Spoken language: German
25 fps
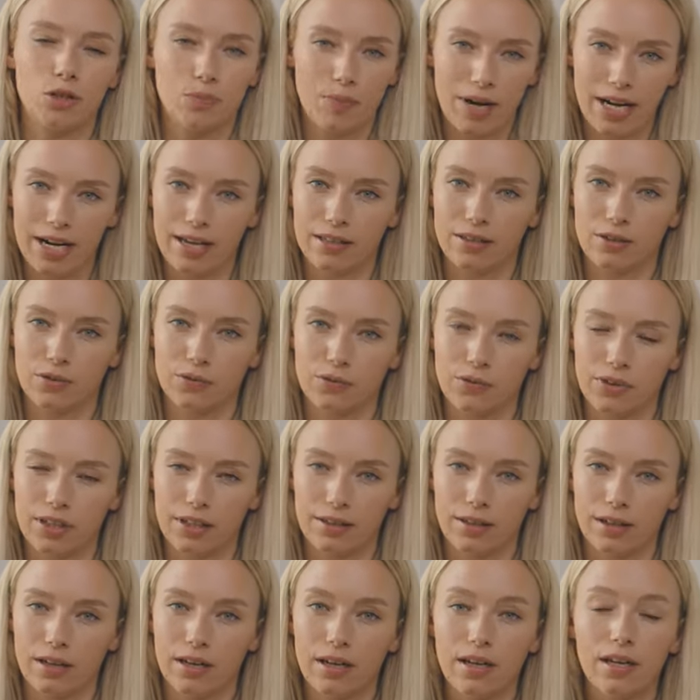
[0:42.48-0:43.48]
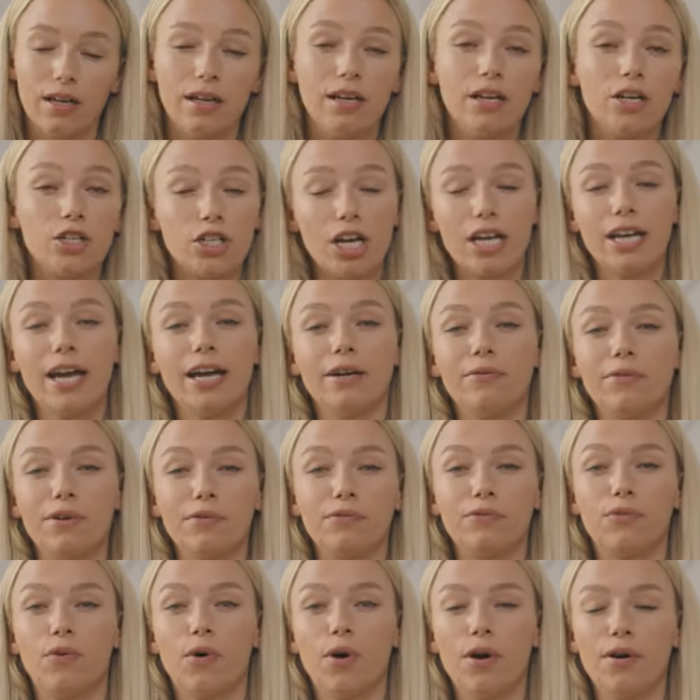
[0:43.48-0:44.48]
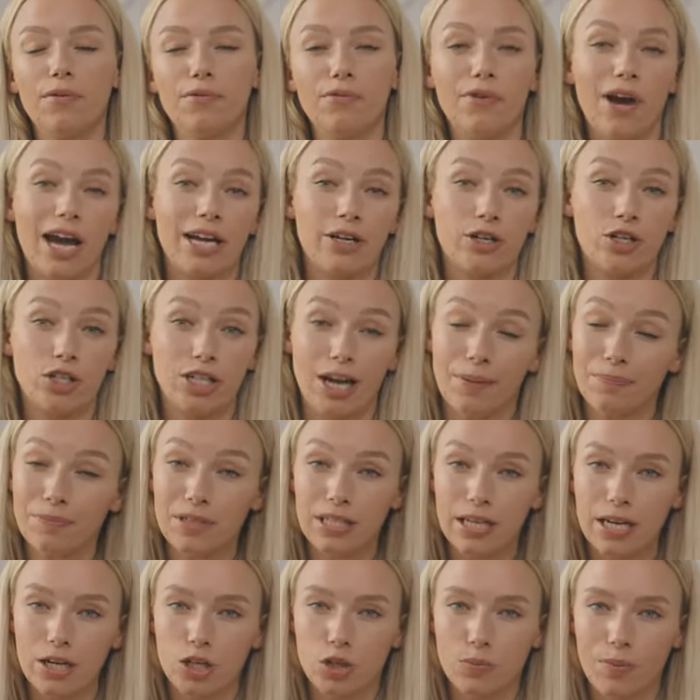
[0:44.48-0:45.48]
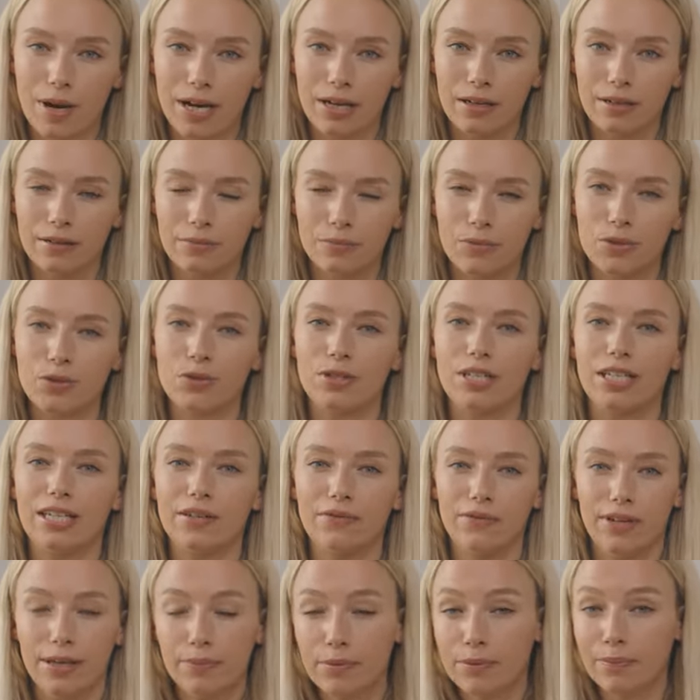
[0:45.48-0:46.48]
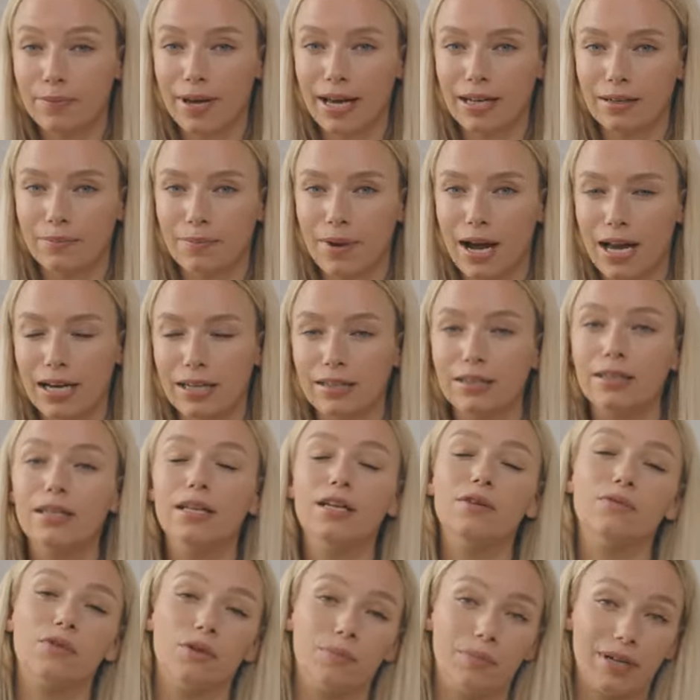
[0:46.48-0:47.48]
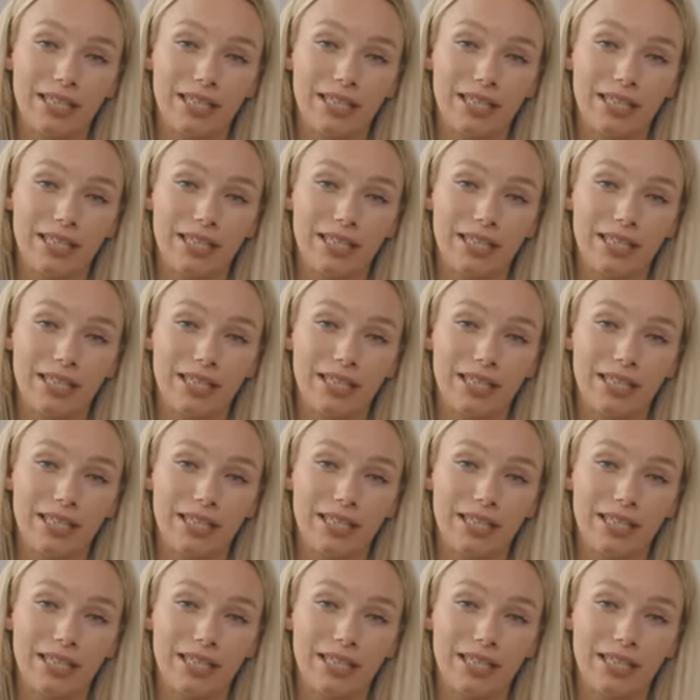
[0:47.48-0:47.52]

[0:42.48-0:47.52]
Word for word: Spender zu finden. Stell dir einfach vor, für eine Stammzellspende müssen die Gewebemerkmale von